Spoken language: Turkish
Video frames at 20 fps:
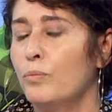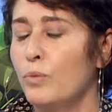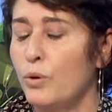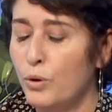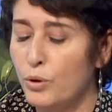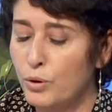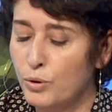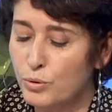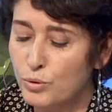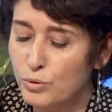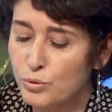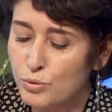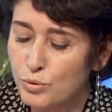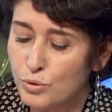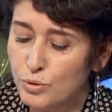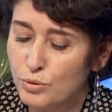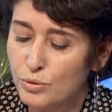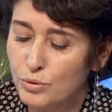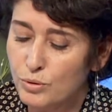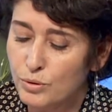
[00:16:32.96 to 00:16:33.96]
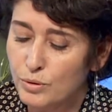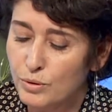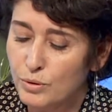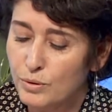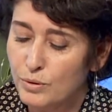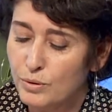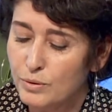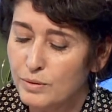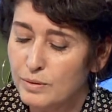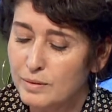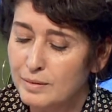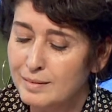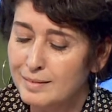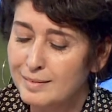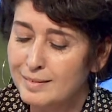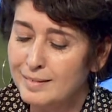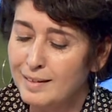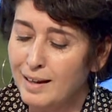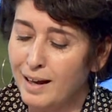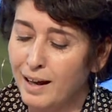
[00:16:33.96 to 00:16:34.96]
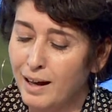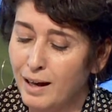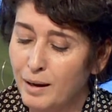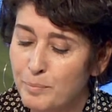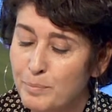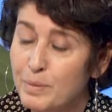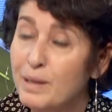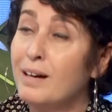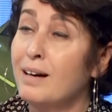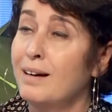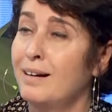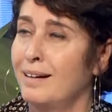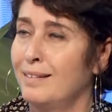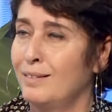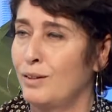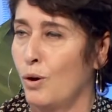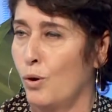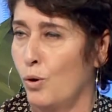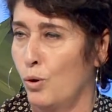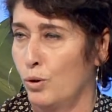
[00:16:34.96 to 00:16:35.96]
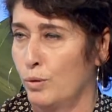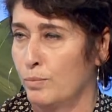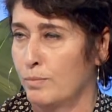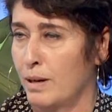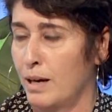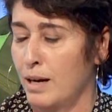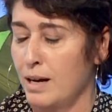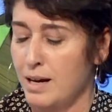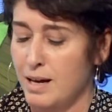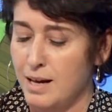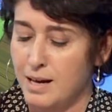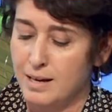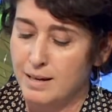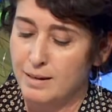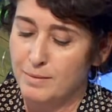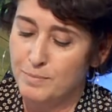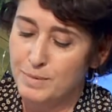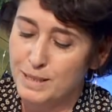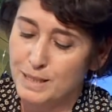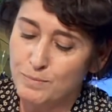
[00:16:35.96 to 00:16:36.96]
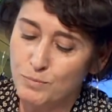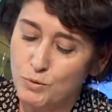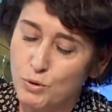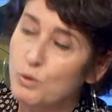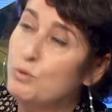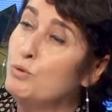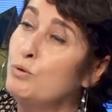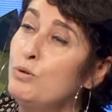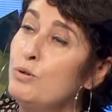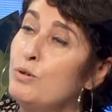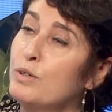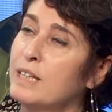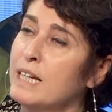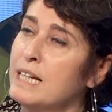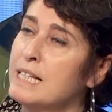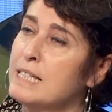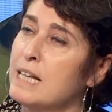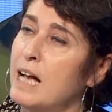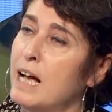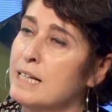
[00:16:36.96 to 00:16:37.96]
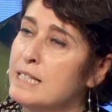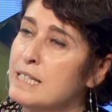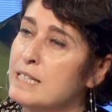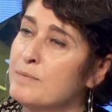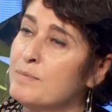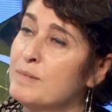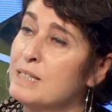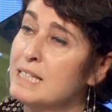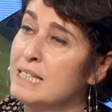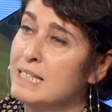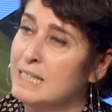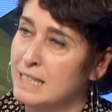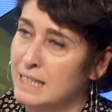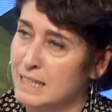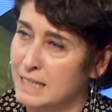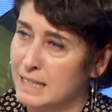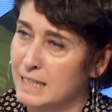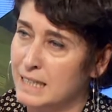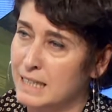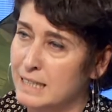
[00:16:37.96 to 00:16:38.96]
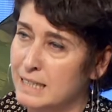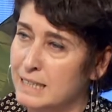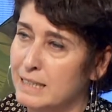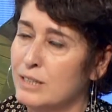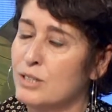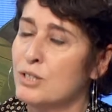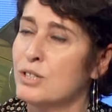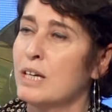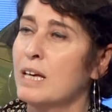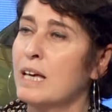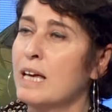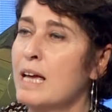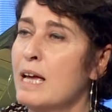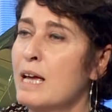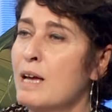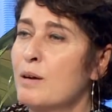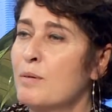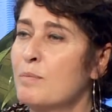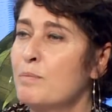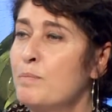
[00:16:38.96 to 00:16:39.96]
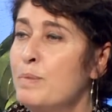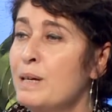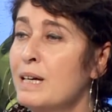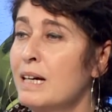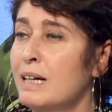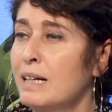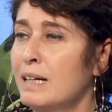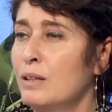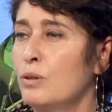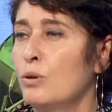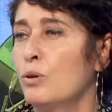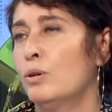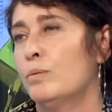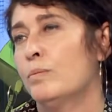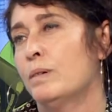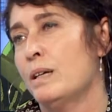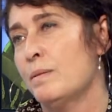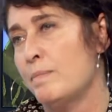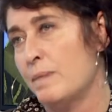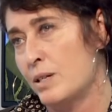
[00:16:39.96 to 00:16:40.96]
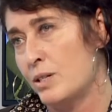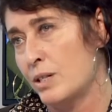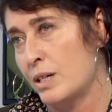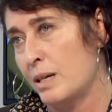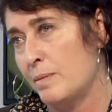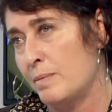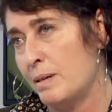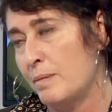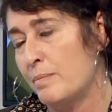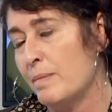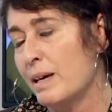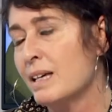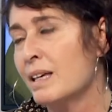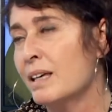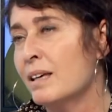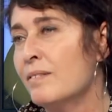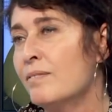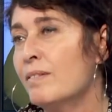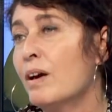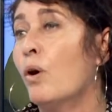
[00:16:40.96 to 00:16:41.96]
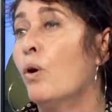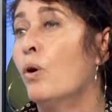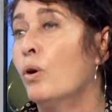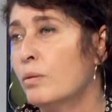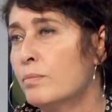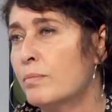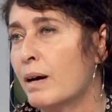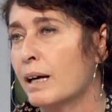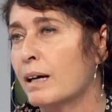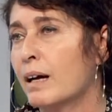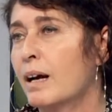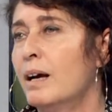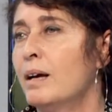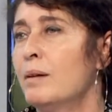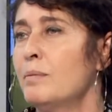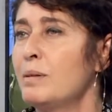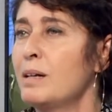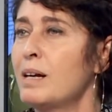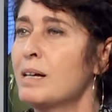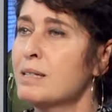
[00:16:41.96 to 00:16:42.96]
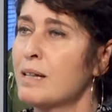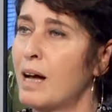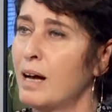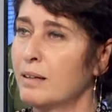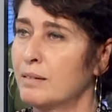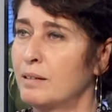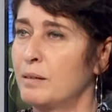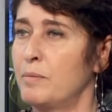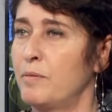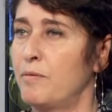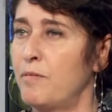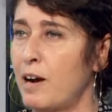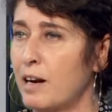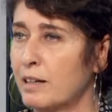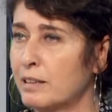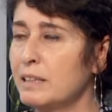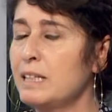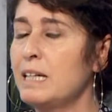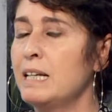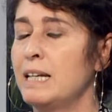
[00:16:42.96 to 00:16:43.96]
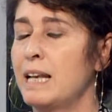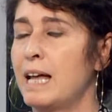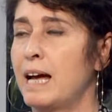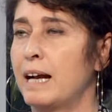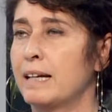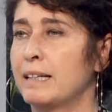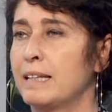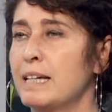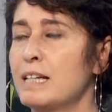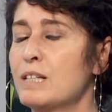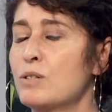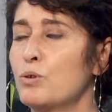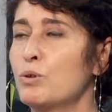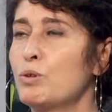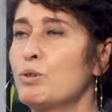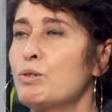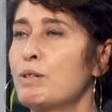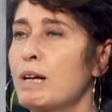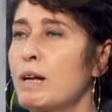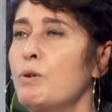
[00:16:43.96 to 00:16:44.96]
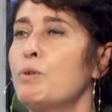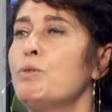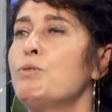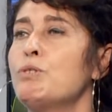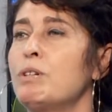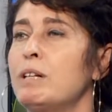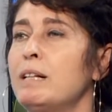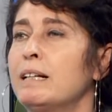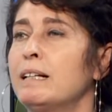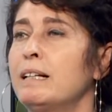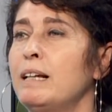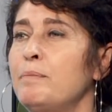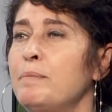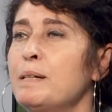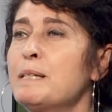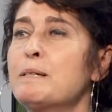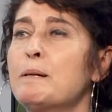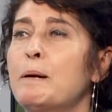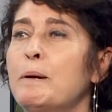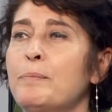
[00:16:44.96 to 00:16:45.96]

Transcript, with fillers: örgütün daha bir arada olma, bizim gönüllülük esasımızın yerine getirileceği bir arada olmayı becerebilmek ve olmak. Biraz tabii farklı illerdeyiz. O yüzden öncelikle biz